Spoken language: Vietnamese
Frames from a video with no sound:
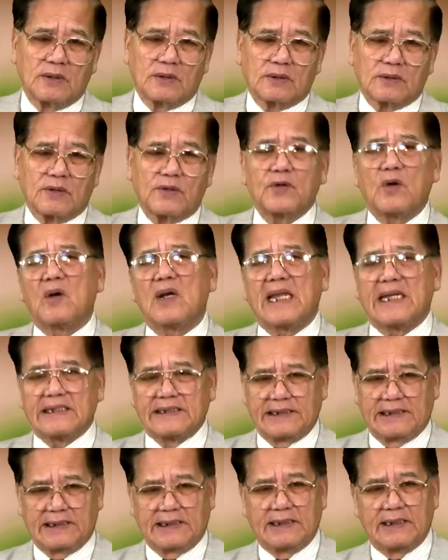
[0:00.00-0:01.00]
Câu đối là
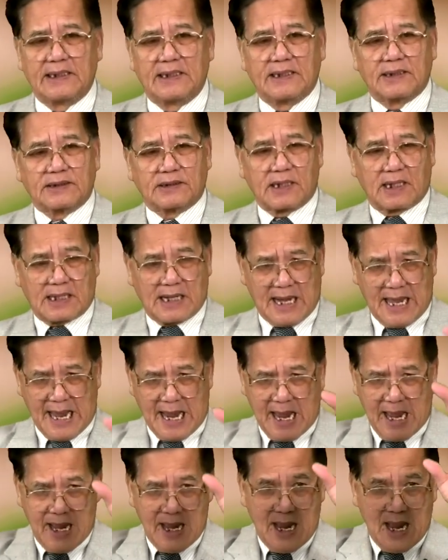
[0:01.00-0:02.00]
gì? Tức là
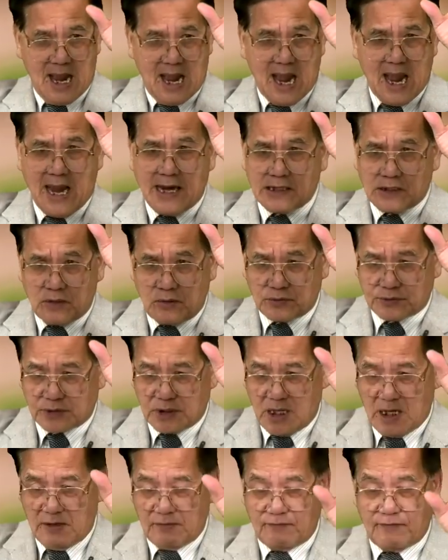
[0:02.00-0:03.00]
hai câu
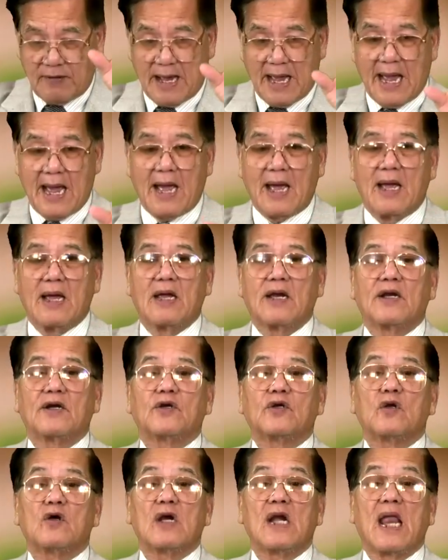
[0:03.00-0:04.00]
thơ và
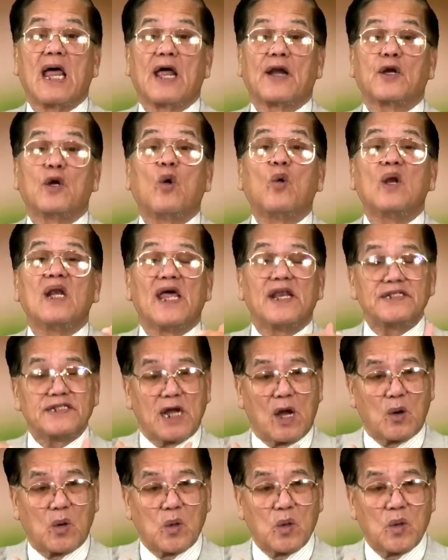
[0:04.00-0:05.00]
nó là đối lẫn
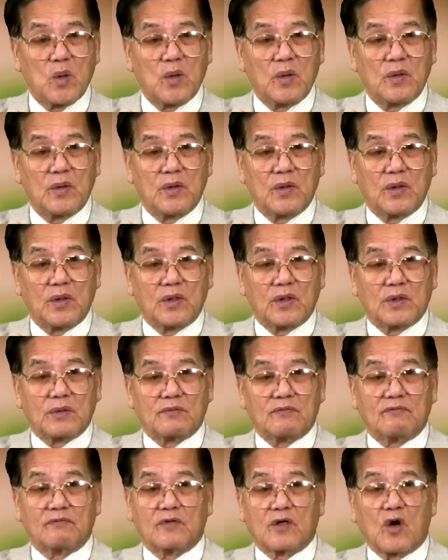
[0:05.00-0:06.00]
nhau.
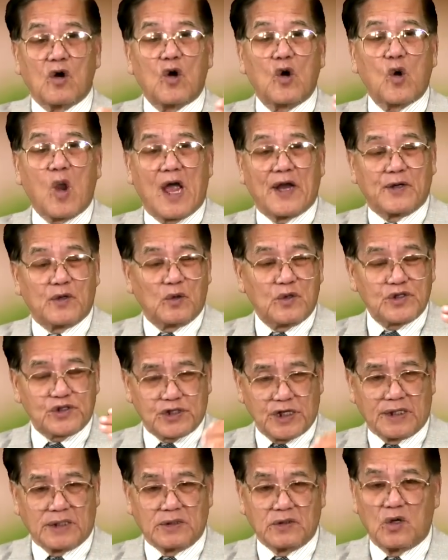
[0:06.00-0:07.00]
Có loại đối
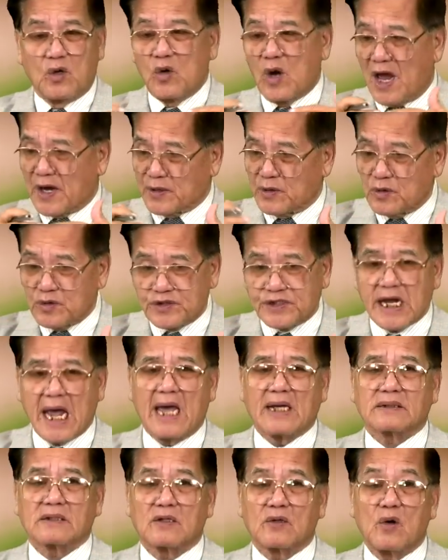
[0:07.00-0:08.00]
chỉnh, có loại đối chát,
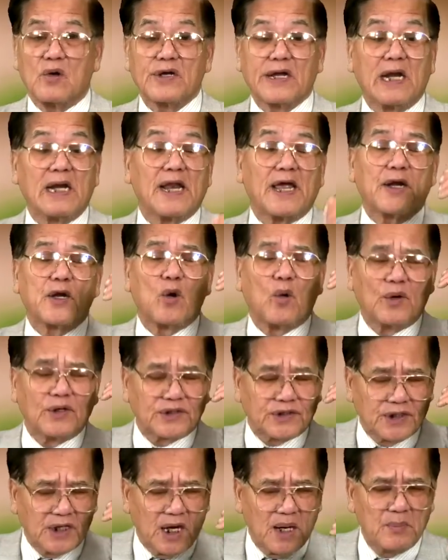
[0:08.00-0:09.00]
có nghĩa là đối
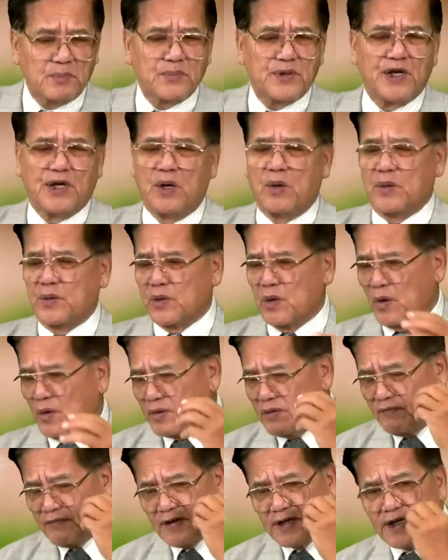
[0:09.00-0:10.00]
từ âm điệu, đối
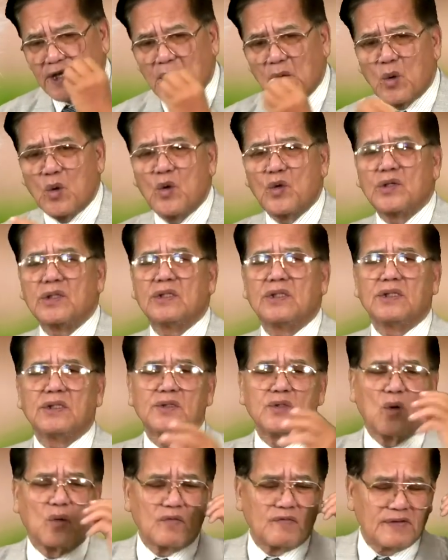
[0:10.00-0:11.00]
đến vấn đề ngôn ngữ,
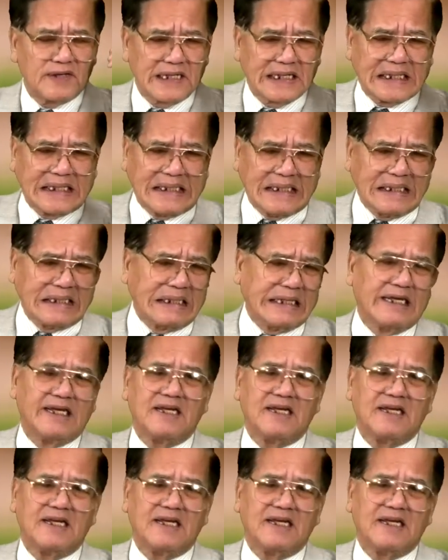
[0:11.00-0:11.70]
đối với vấn đề ý nghĩ.